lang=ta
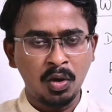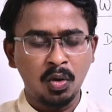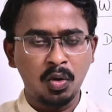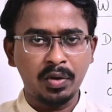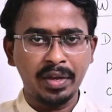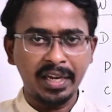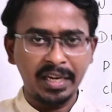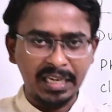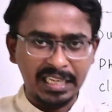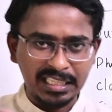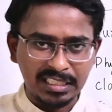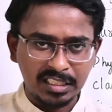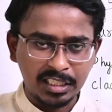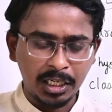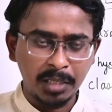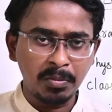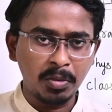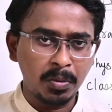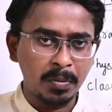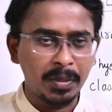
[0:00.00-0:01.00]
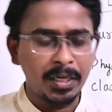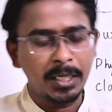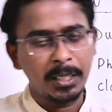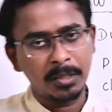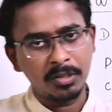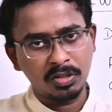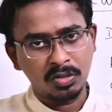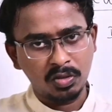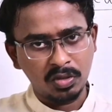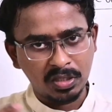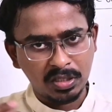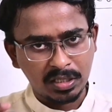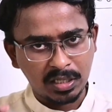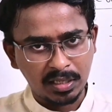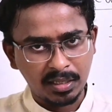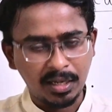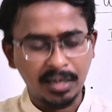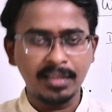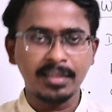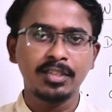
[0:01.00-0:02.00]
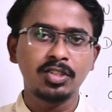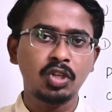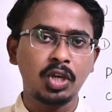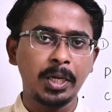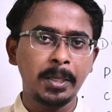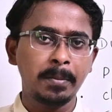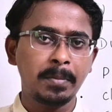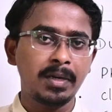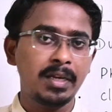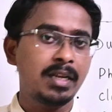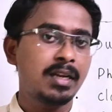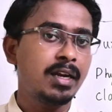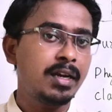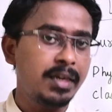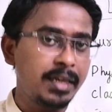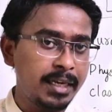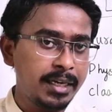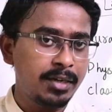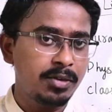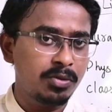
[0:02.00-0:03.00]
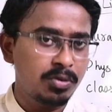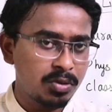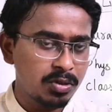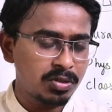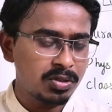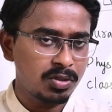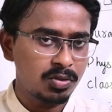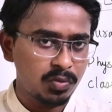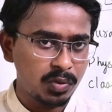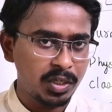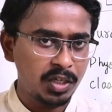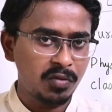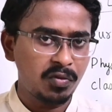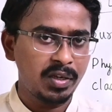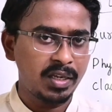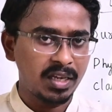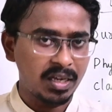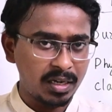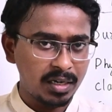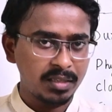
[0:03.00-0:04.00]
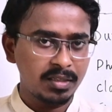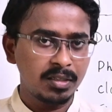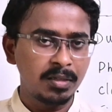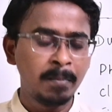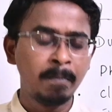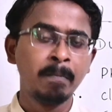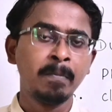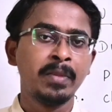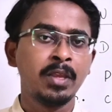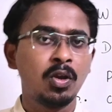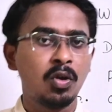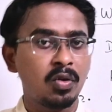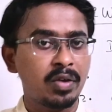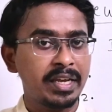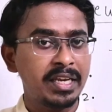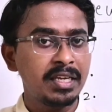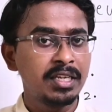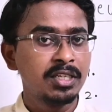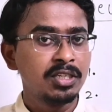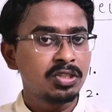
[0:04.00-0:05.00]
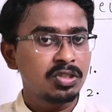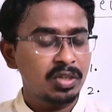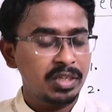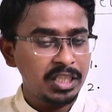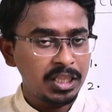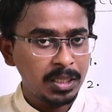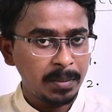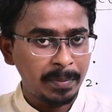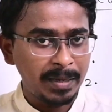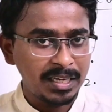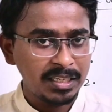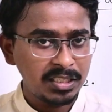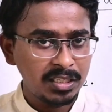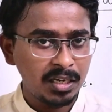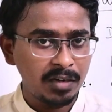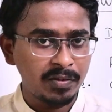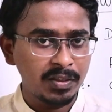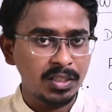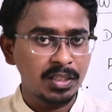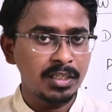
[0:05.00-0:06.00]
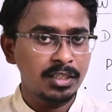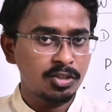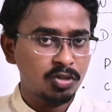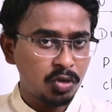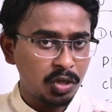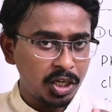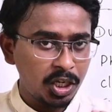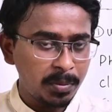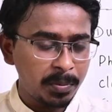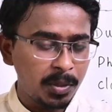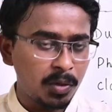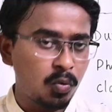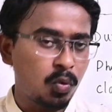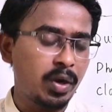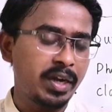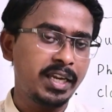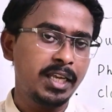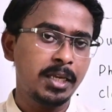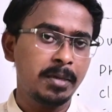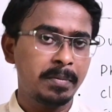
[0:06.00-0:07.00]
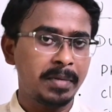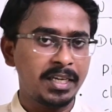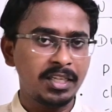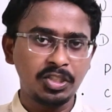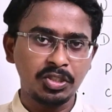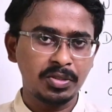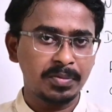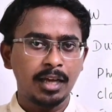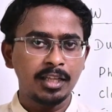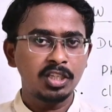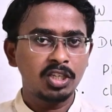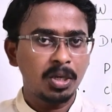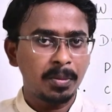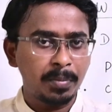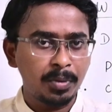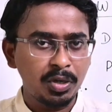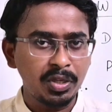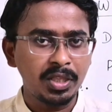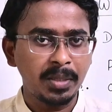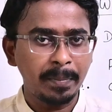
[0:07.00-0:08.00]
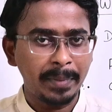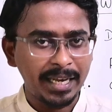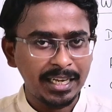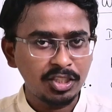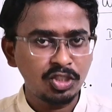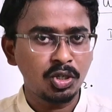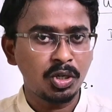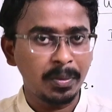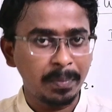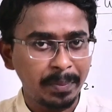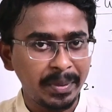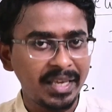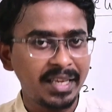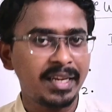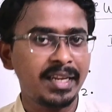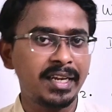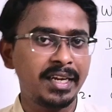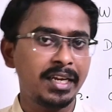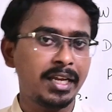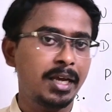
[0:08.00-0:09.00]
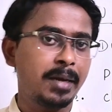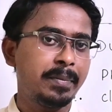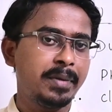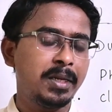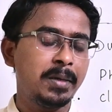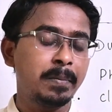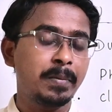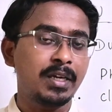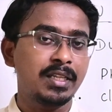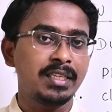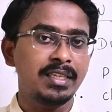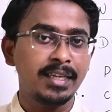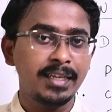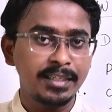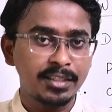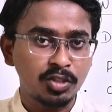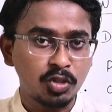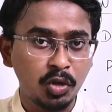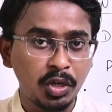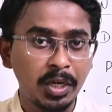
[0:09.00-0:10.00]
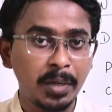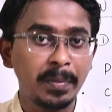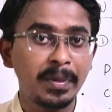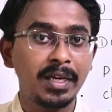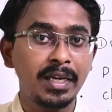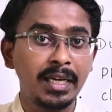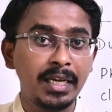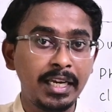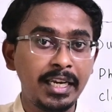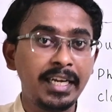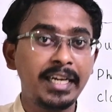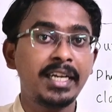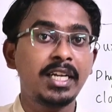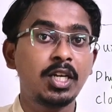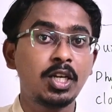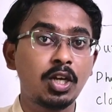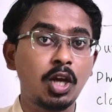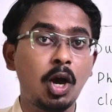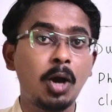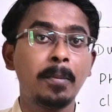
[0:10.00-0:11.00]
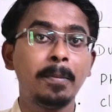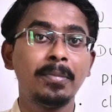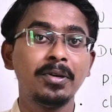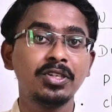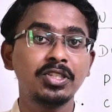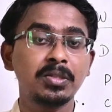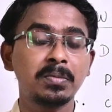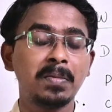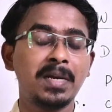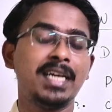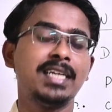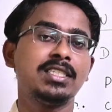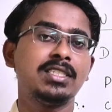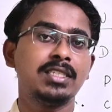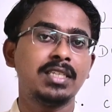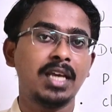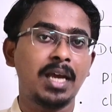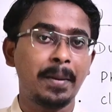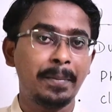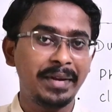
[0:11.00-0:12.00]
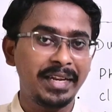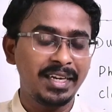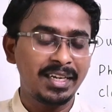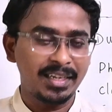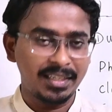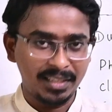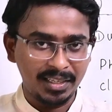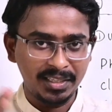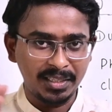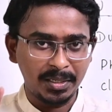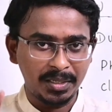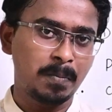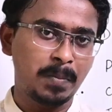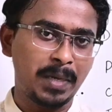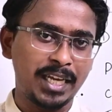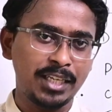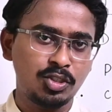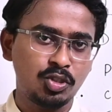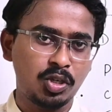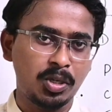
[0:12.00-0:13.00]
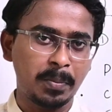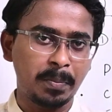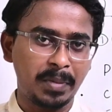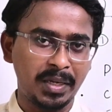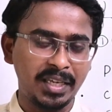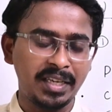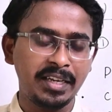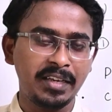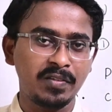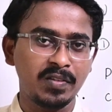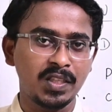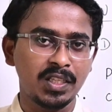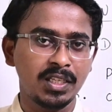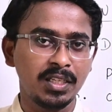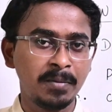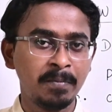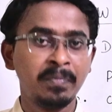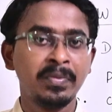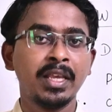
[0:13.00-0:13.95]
ஓகே நீங்கள் ஸ்டேட் போர்ட் படிக்கிற ஸ்டூடெண்ட்ஸாக இருந்தாலும் இதை ஜாயின் பண்ணிக்கலாம் நீட் டூ தௌசண்ட் டுவெண்ட்டி ஃபைவ்க்கானது ஓகே ஸோ இந்த பேட்சில் வந்து இட்ஸ் கோயிங் டு பி ஒன் இயர் பேட்ச் அதுக்கப்புறம் இந்த பேட்சோட பேரே என்ன அப்படின்னு பார்த்தீங்கன்னா இட்ஸ் கோயிங் டு பி நீட் டாப்பர்ஸ் பேட்ச் அப்படின்றது தான் இந்த பேட்சோட பேரே வந்து